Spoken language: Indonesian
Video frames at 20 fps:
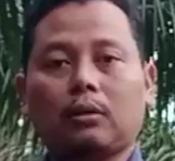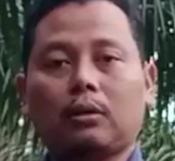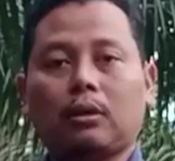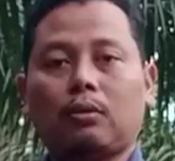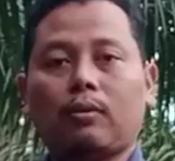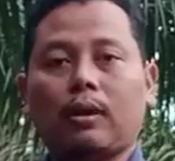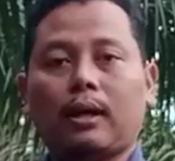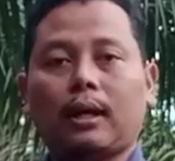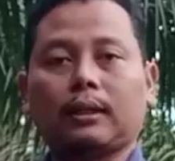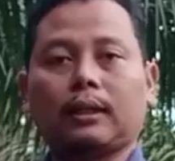
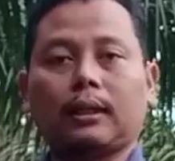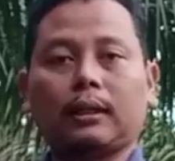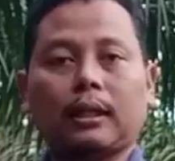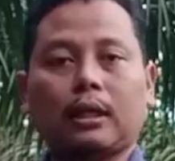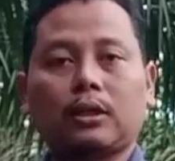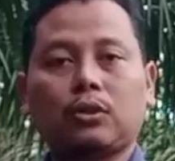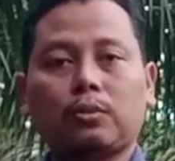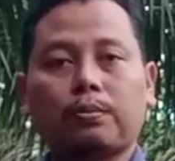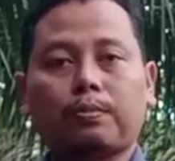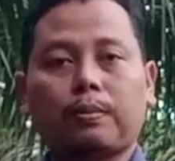keuangan
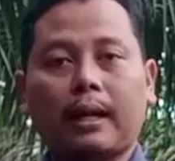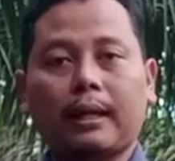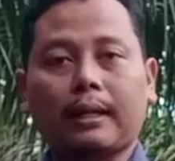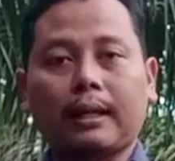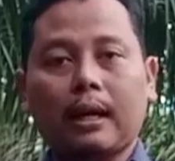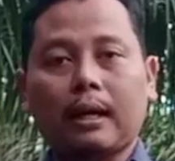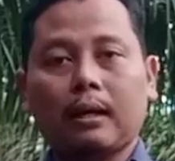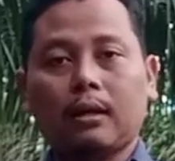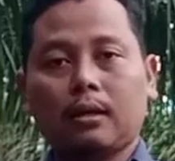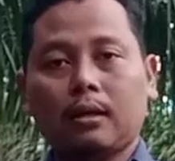kita
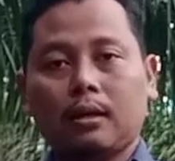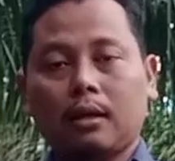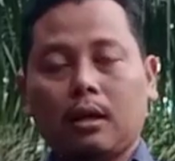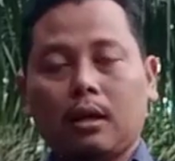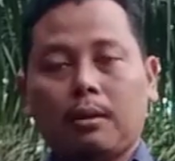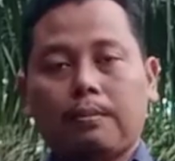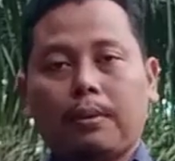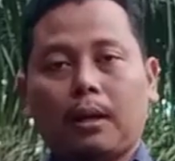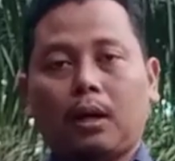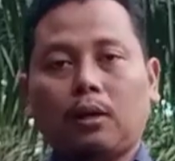supaya
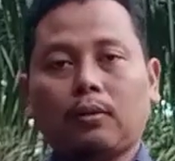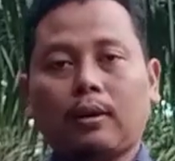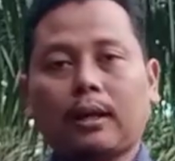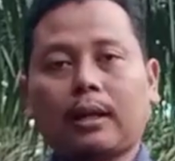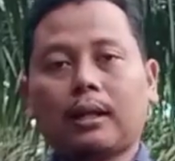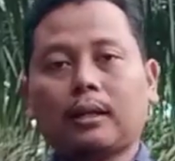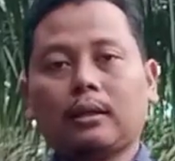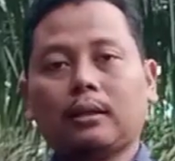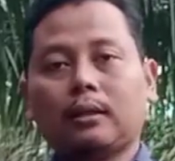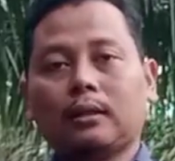
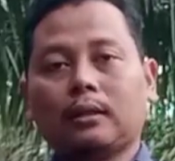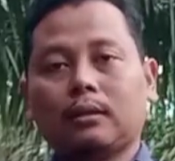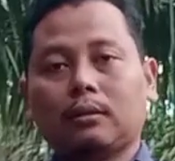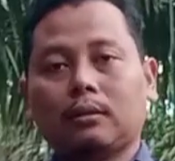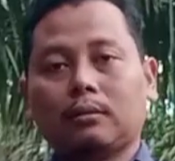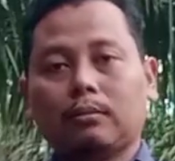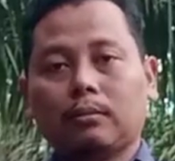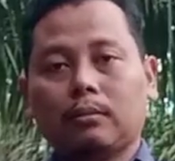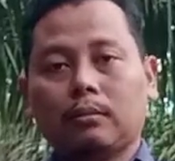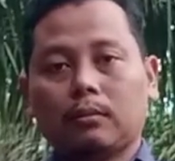pengeluaran
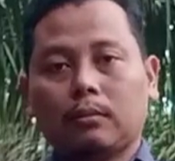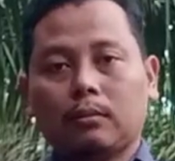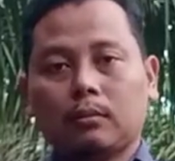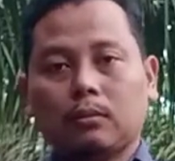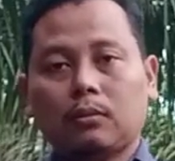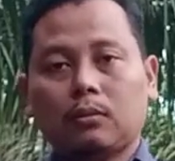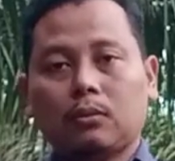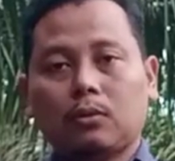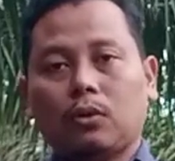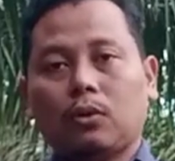
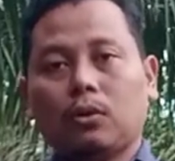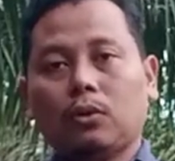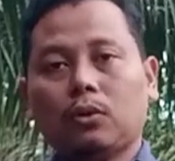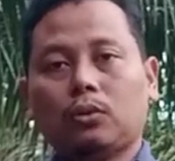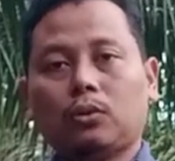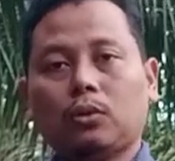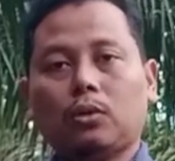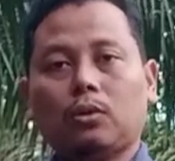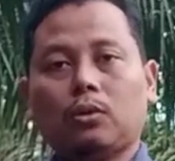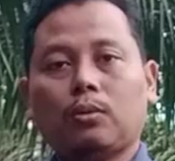
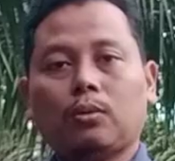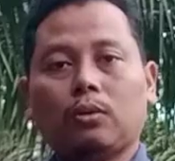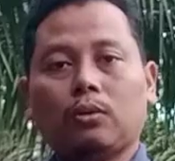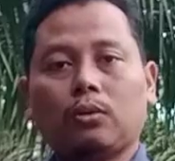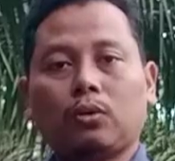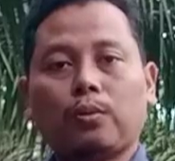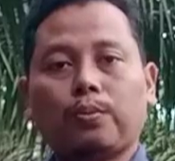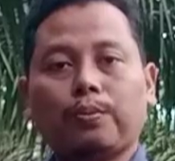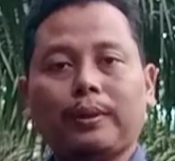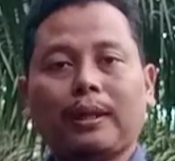untuk
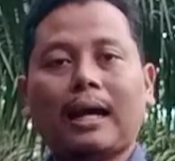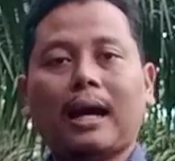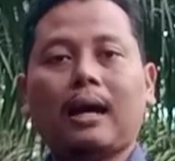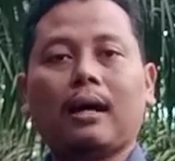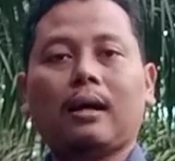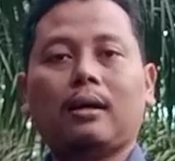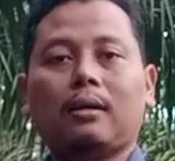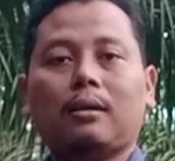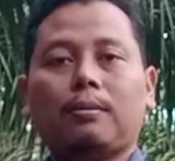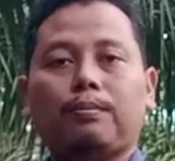rupiah
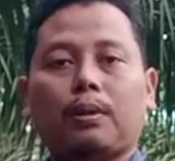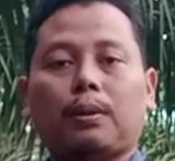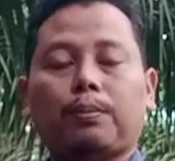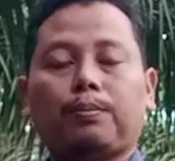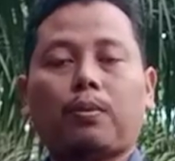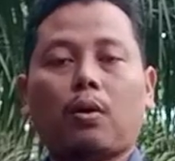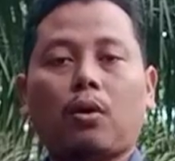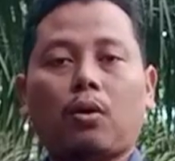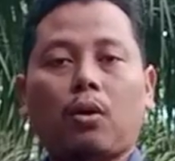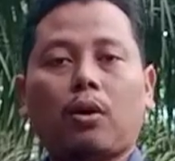per
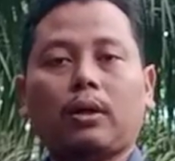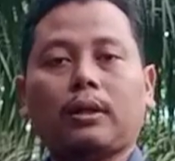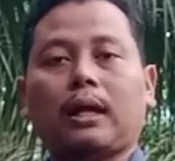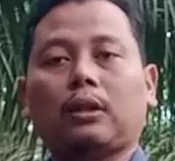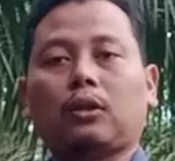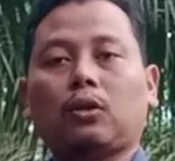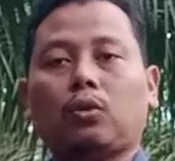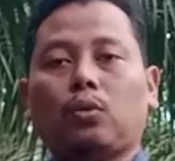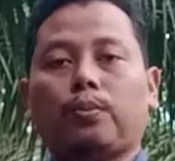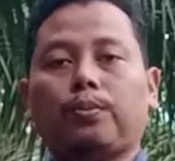pokoknya
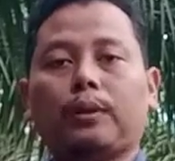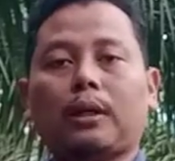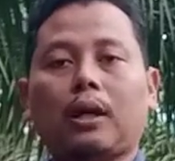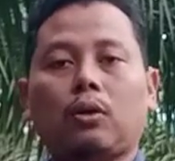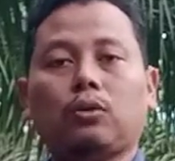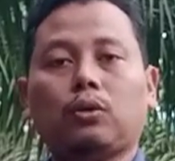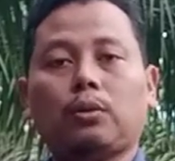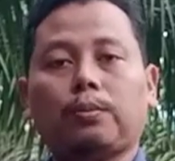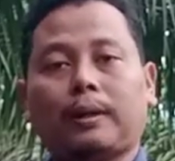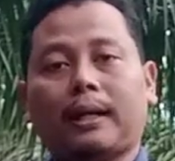atau rupiah
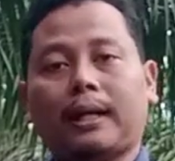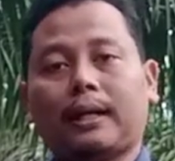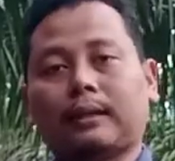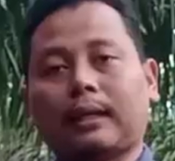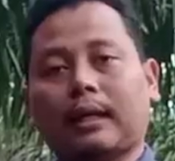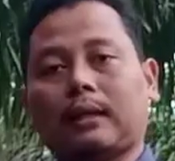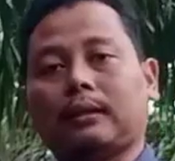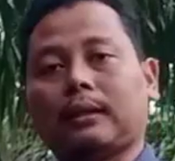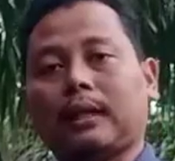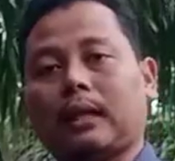untuk per
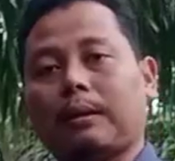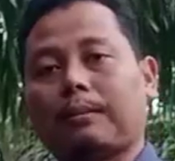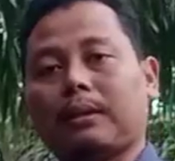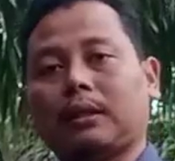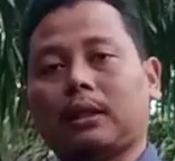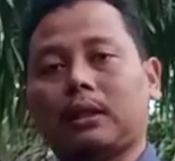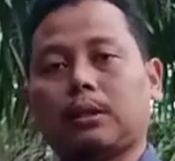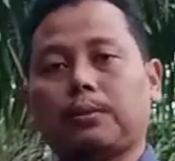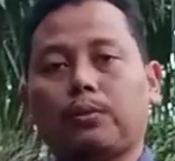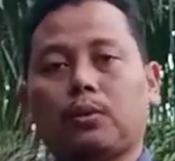hektar tanaman
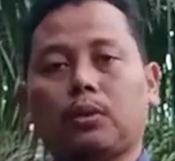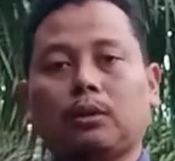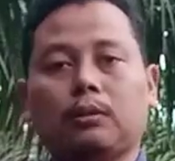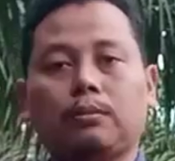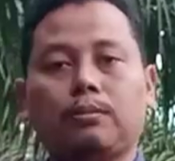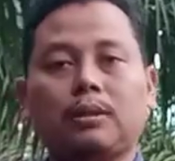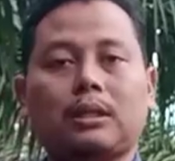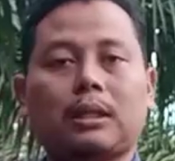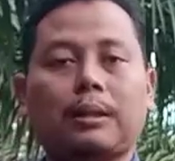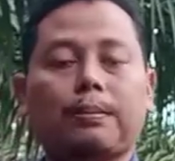tersebut
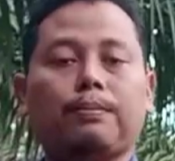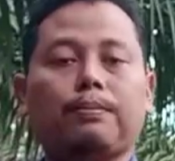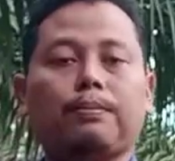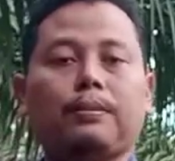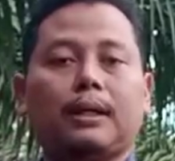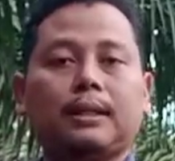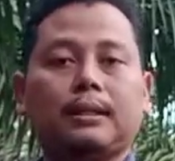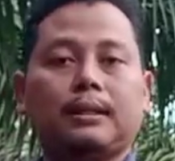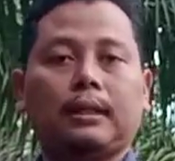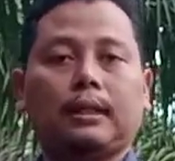bisa
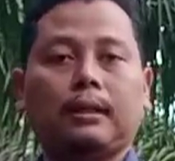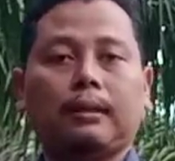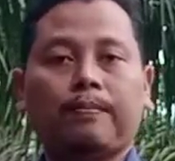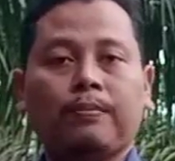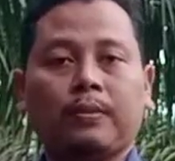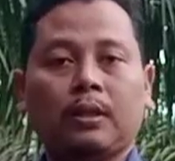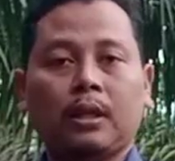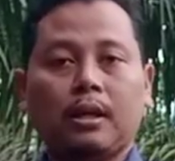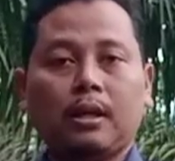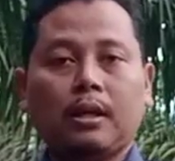mengecil.
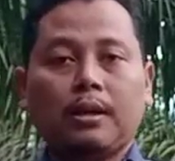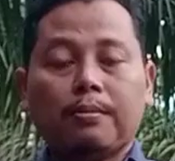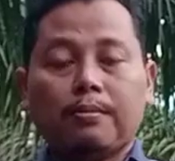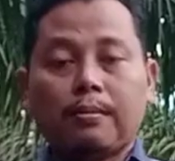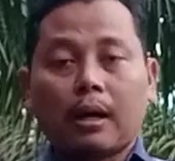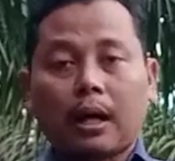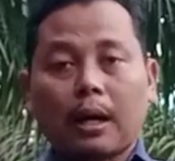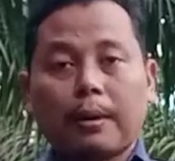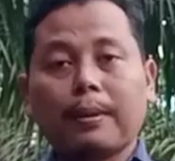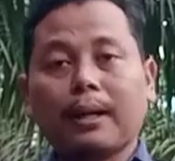
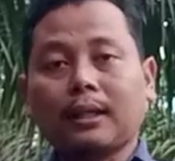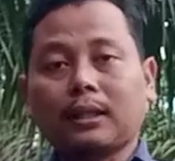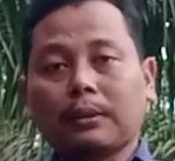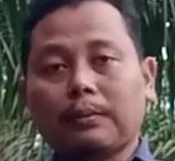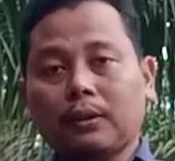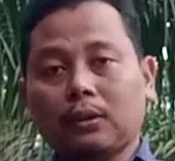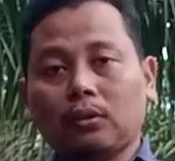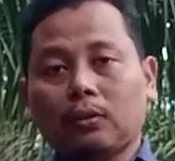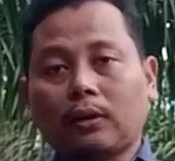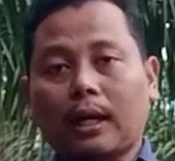Bagaimana cara
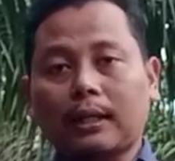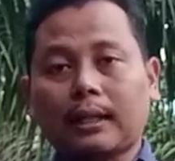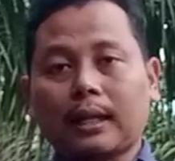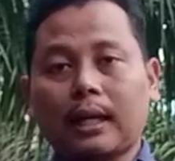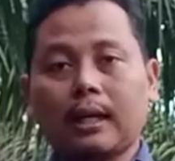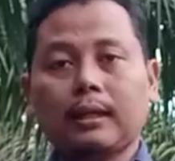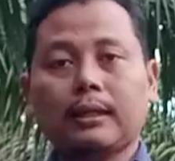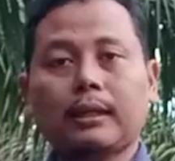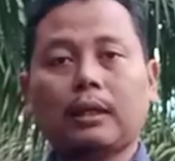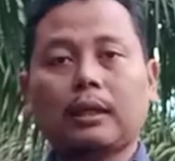
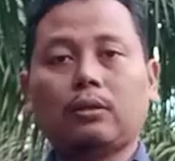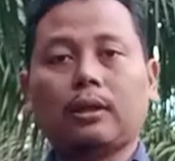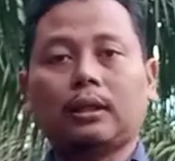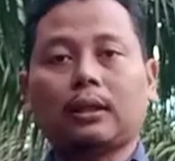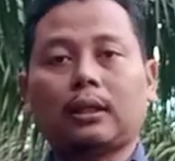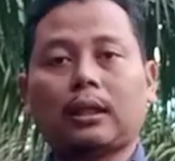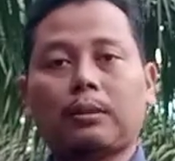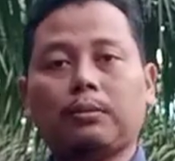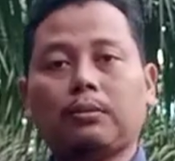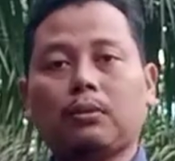menentukannya? Yaitu
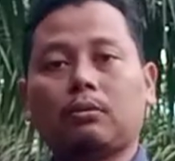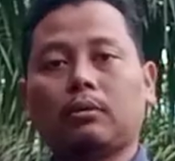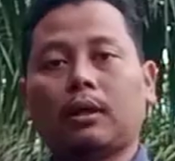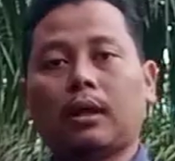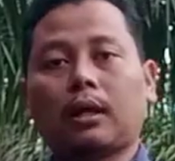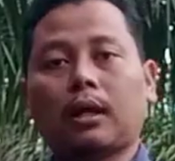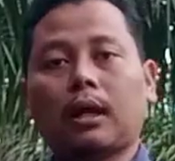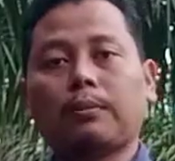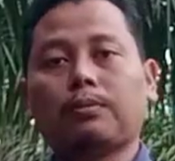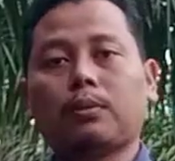kita
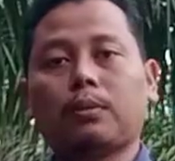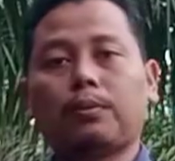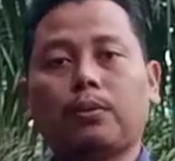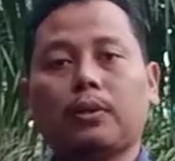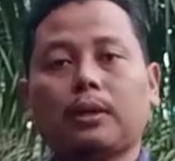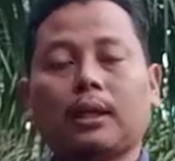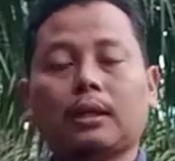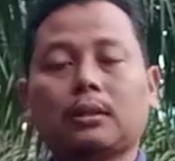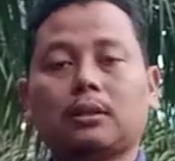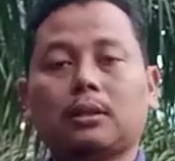menggunakan pupuk
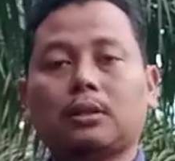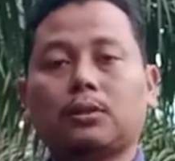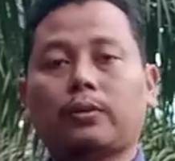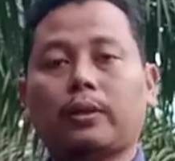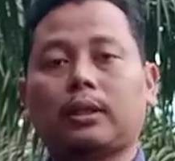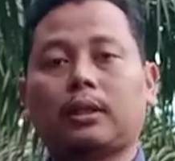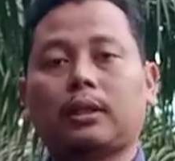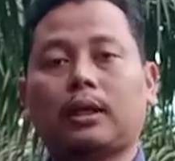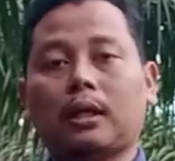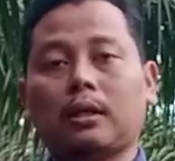yang
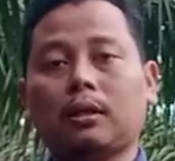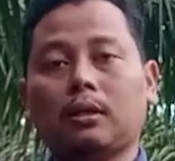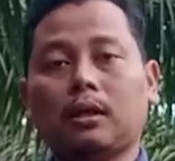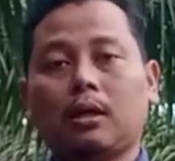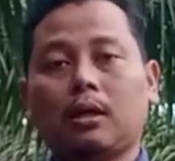sesuai dengan